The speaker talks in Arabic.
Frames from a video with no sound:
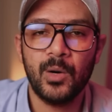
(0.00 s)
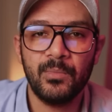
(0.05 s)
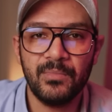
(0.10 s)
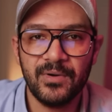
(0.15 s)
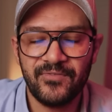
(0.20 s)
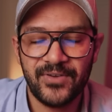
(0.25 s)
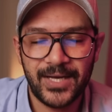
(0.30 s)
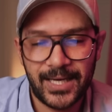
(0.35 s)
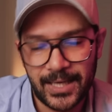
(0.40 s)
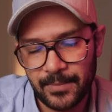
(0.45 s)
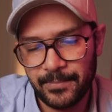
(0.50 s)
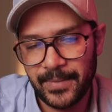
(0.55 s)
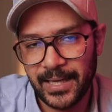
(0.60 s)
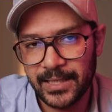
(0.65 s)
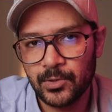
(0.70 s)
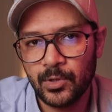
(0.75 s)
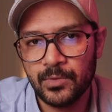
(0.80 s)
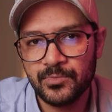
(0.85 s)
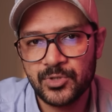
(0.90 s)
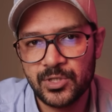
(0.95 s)
هم فعلا ما
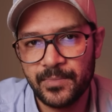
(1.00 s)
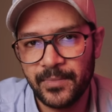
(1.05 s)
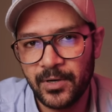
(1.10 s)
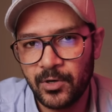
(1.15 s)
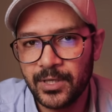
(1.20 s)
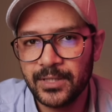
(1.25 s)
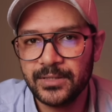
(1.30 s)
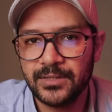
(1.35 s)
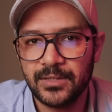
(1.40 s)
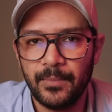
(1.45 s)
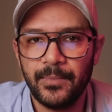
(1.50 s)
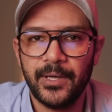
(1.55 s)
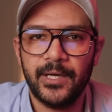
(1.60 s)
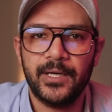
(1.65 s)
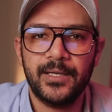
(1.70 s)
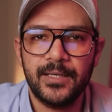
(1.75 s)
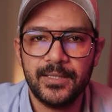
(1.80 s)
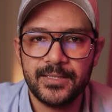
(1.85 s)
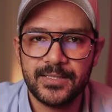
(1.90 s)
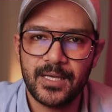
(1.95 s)
عندهمش موارد
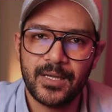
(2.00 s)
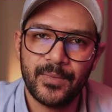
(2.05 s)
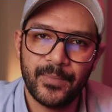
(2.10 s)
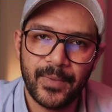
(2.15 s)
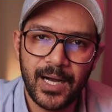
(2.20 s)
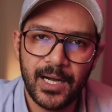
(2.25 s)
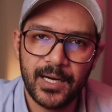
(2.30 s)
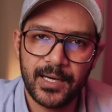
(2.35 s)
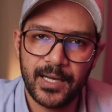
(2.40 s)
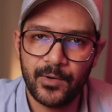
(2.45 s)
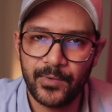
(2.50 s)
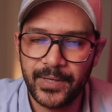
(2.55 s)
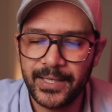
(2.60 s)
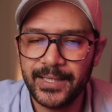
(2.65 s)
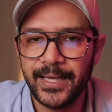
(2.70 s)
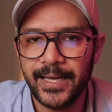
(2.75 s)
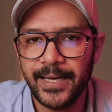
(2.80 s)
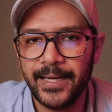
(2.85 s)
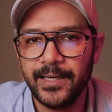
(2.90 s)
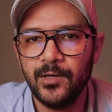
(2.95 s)
طبيعيه زي بحر او
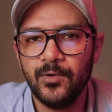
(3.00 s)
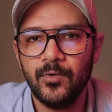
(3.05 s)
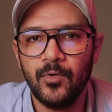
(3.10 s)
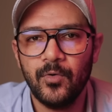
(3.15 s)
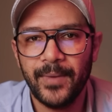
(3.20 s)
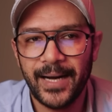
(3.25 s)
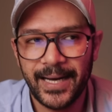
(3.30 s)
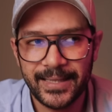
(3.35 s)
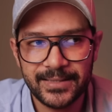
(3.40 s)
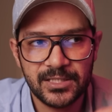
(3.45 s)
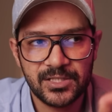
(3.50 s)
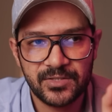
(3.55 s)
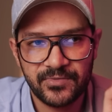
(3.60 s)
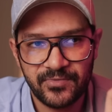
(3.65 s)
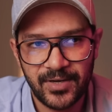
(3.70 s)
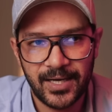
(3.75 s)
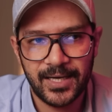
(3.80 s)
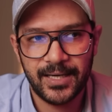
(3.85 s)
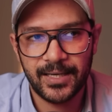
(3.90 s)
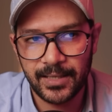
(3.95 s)
كده يعني ومحدش
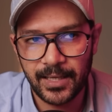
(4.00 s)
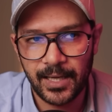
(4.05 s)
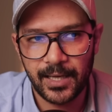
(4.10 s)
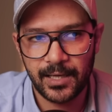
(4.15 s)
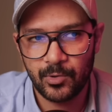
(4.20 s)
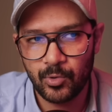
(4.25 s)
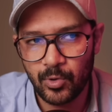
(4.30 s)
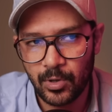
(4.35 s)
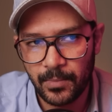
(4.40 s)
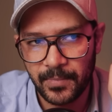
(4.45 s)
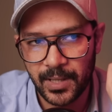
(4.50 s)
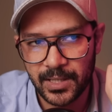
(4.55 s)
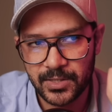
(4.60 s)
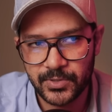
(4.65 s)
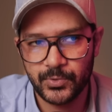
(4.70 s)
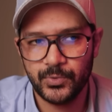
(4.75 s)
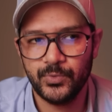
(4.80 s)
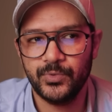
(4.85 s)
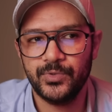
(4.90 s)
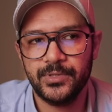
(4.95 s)
فعلا هيروح
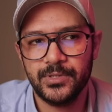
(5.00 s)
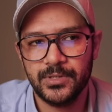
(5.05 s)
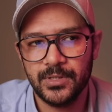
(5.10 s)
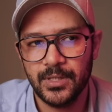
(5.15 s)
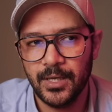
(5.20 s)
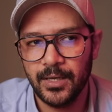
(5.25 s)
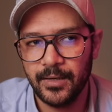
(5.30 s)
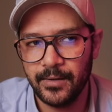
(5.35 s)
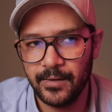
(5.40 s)
مخصوص